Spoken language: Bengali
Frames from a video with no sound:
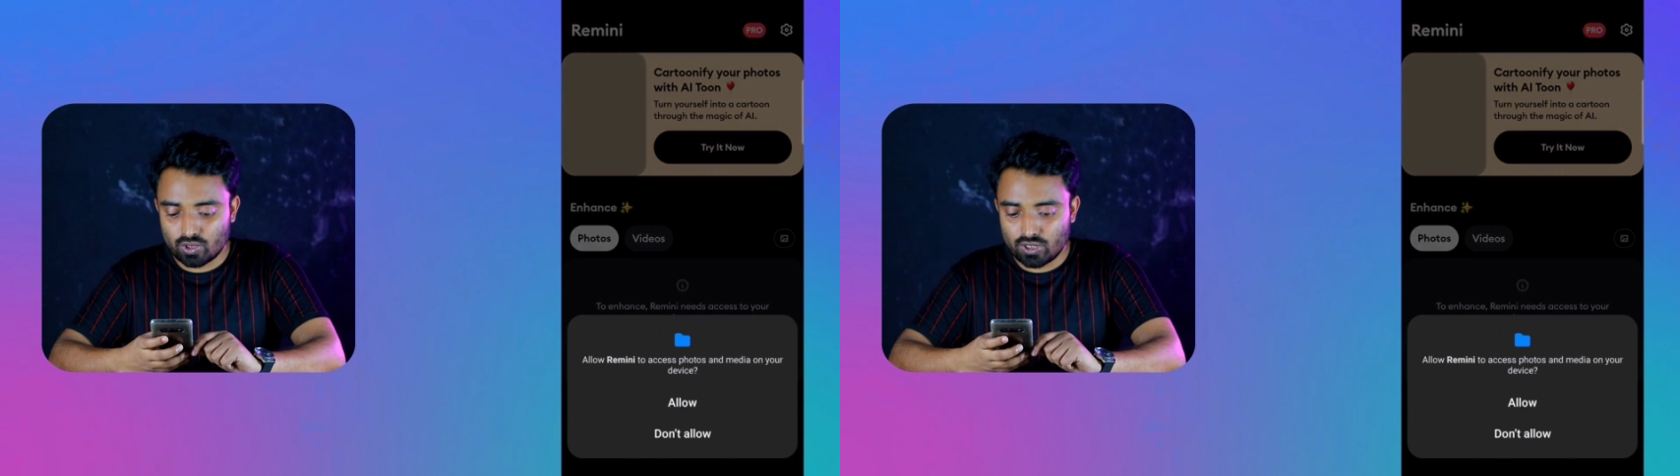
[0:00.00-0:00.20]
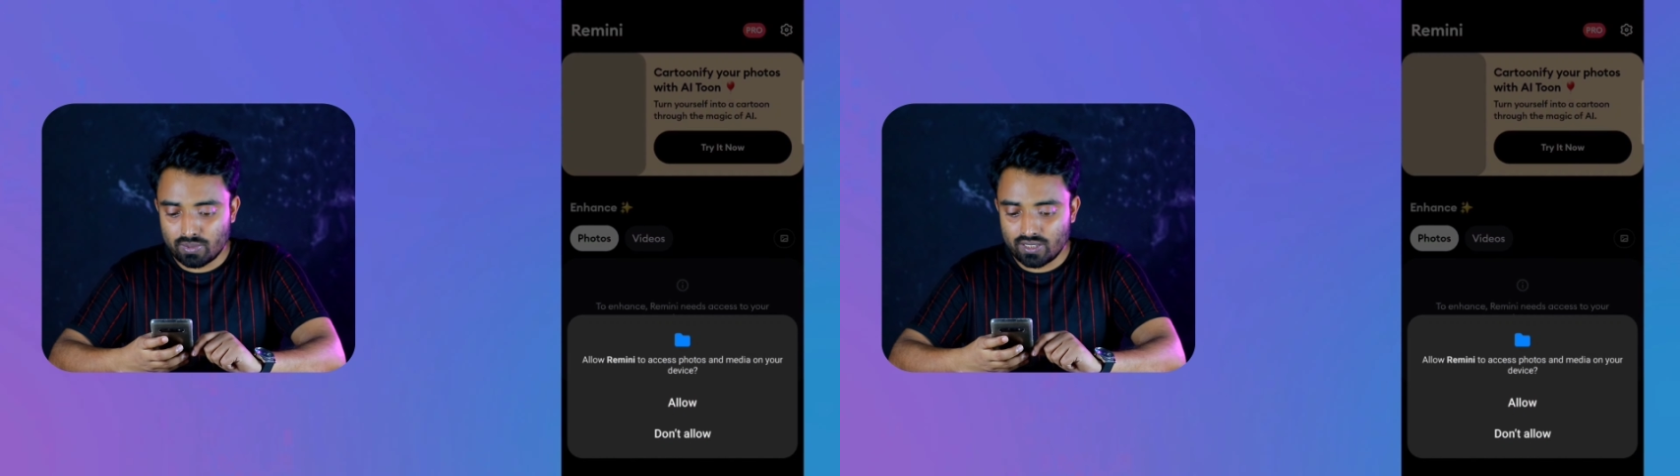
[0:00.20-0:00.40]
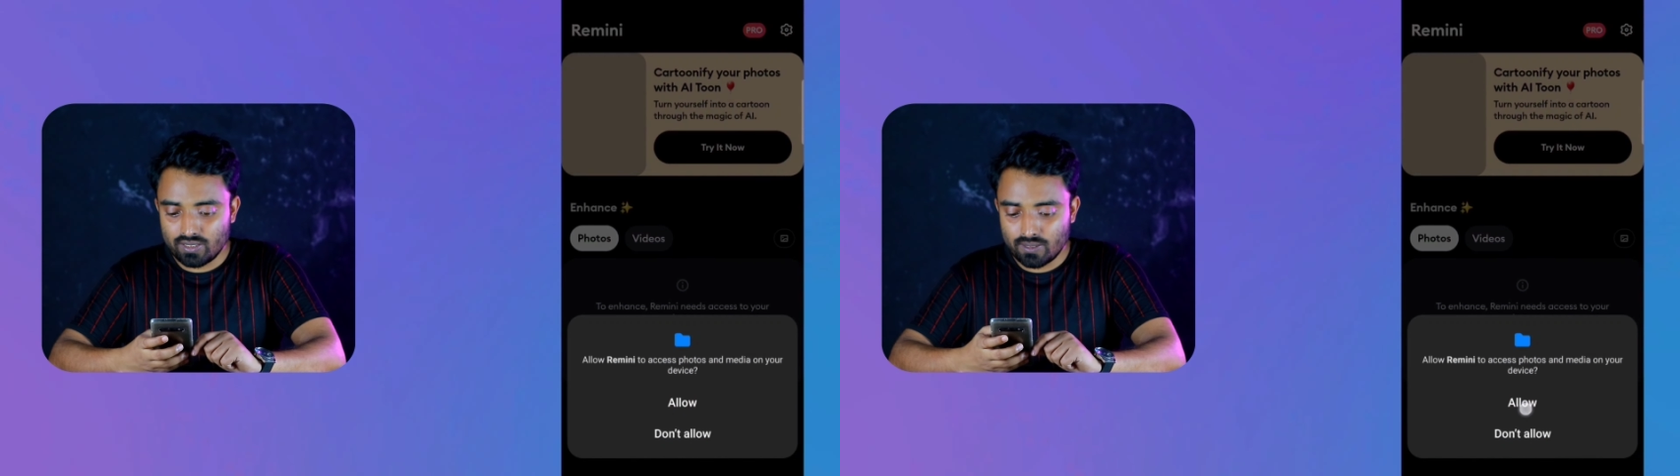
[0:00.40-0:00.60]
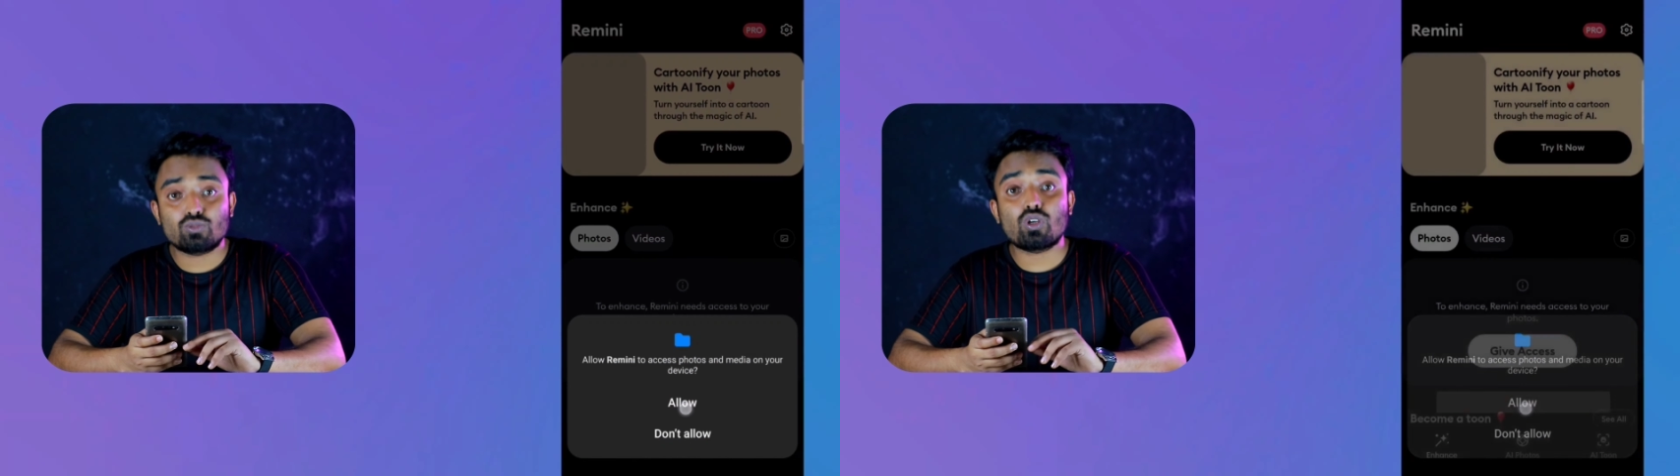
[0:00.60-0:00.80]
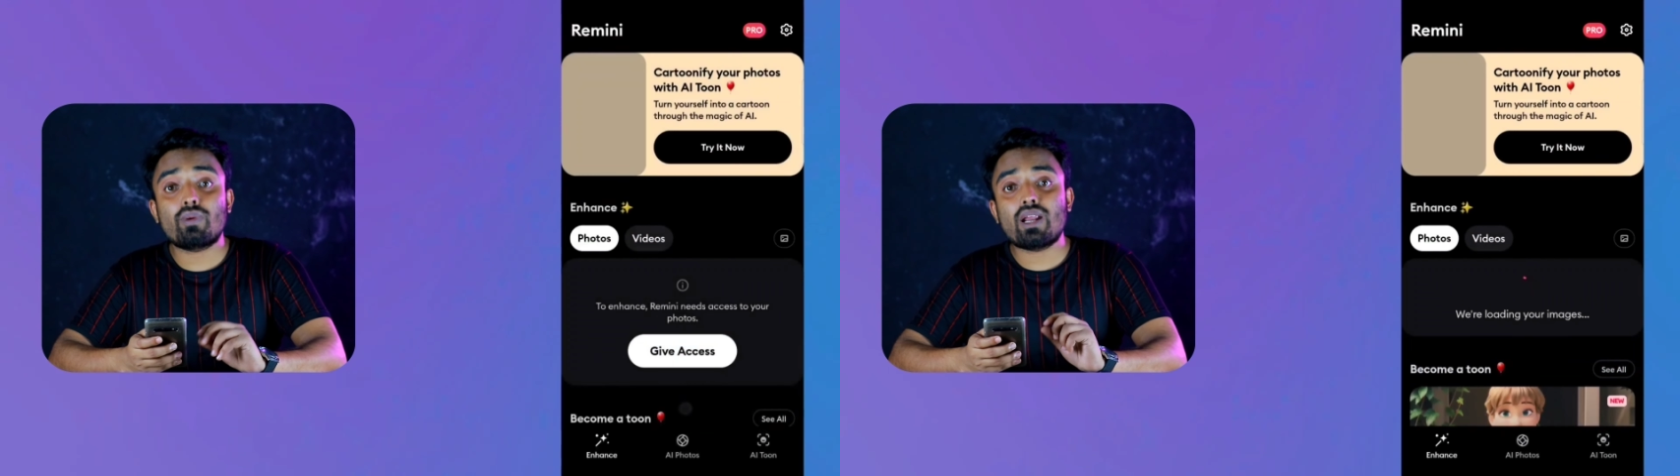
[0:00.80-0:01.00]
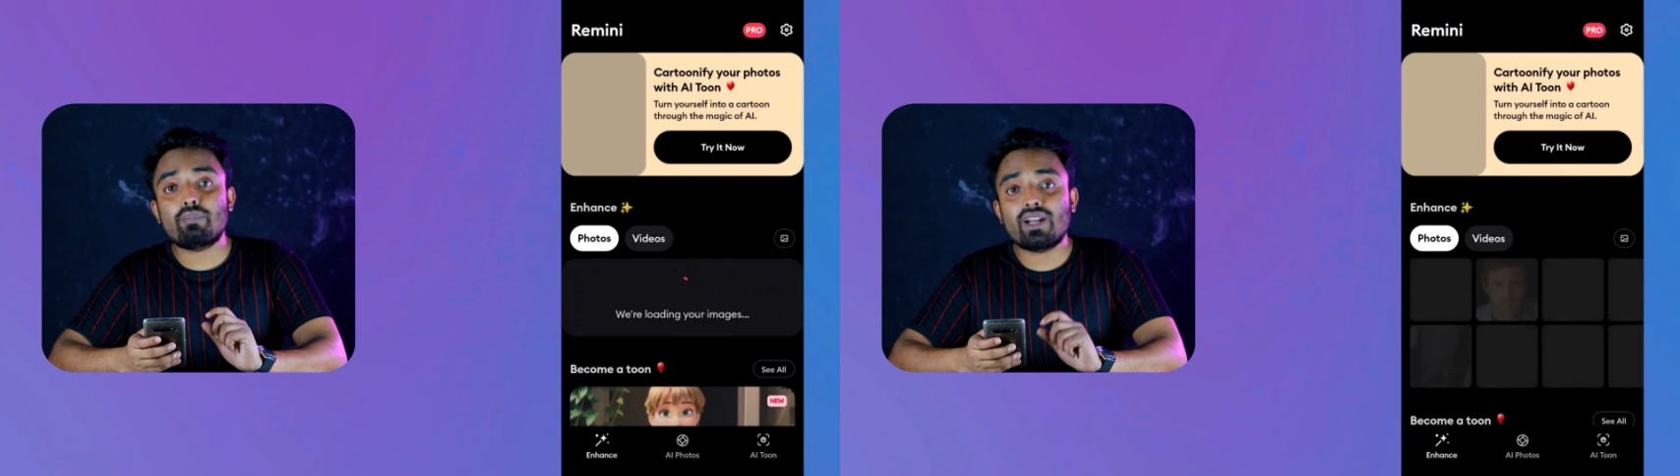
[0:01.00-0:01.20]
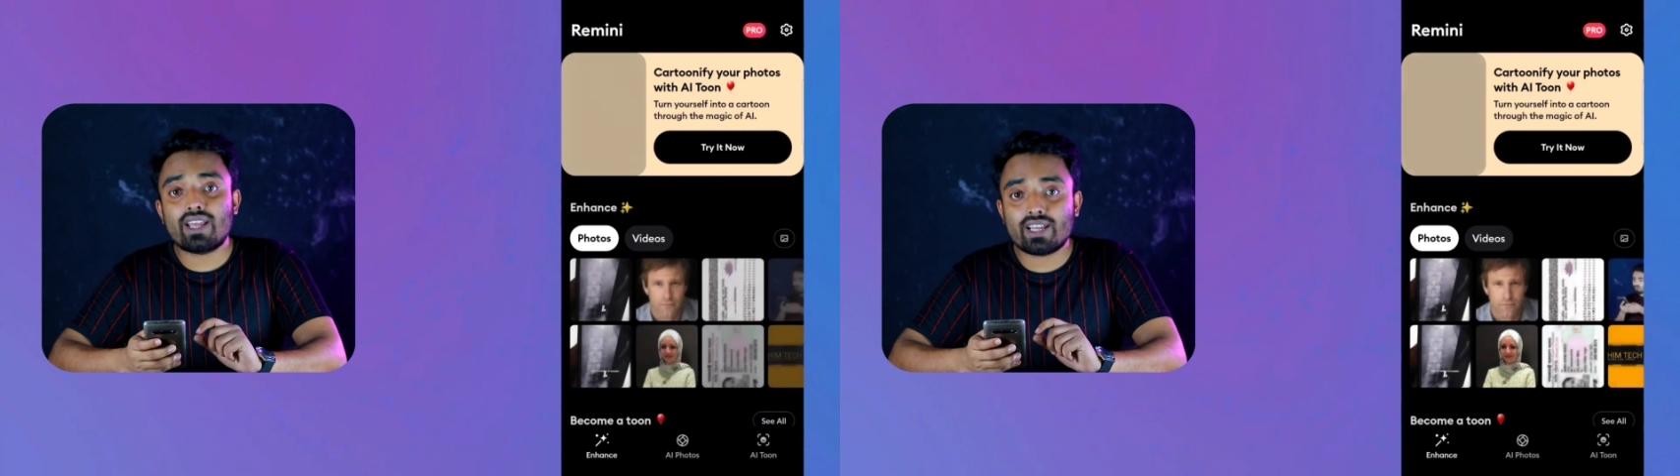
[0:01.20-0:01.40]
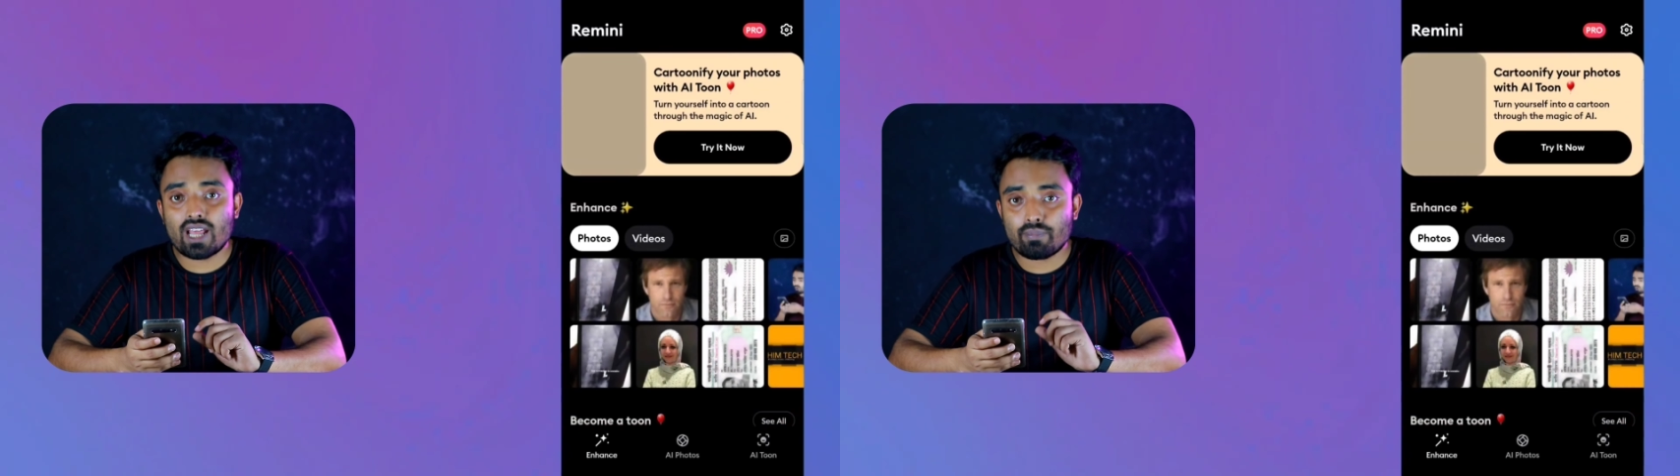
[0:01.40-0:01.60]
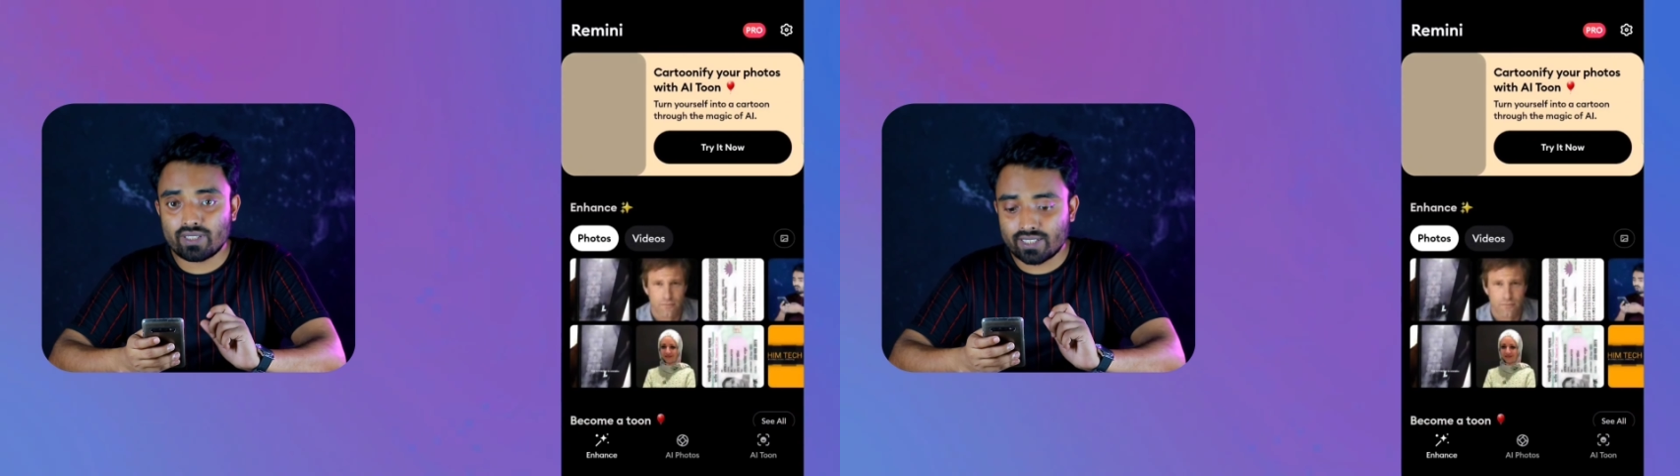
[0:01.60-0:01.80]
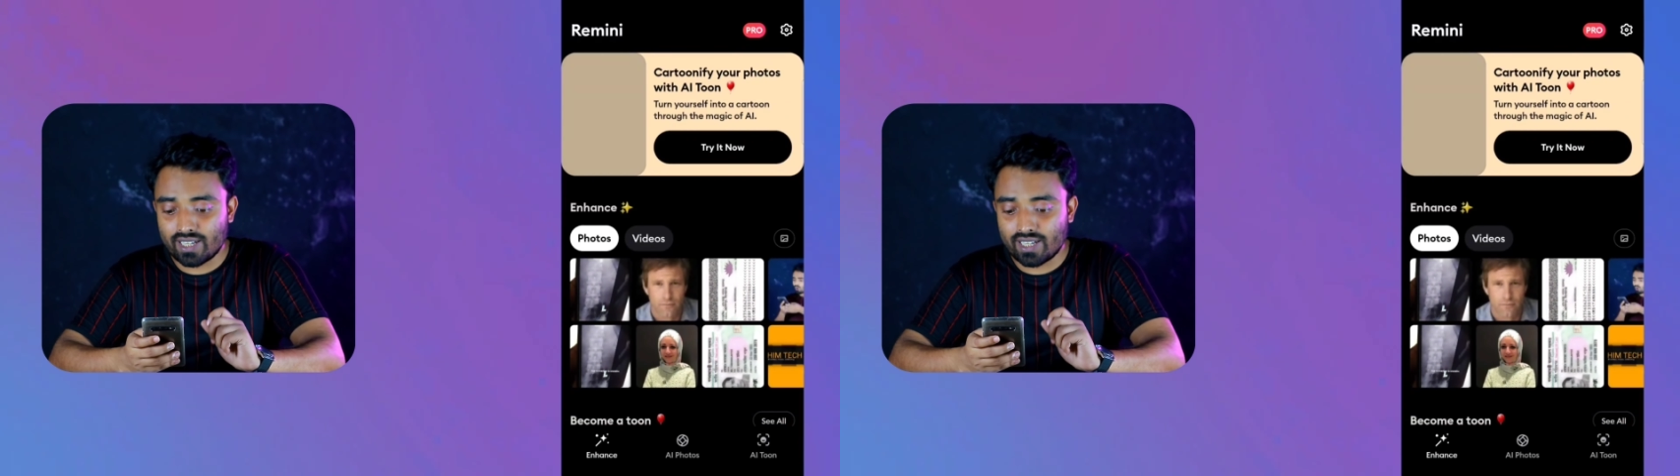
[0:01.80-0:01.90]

করে দিবেন তো এবারে আপনারা এখানে আপনাদের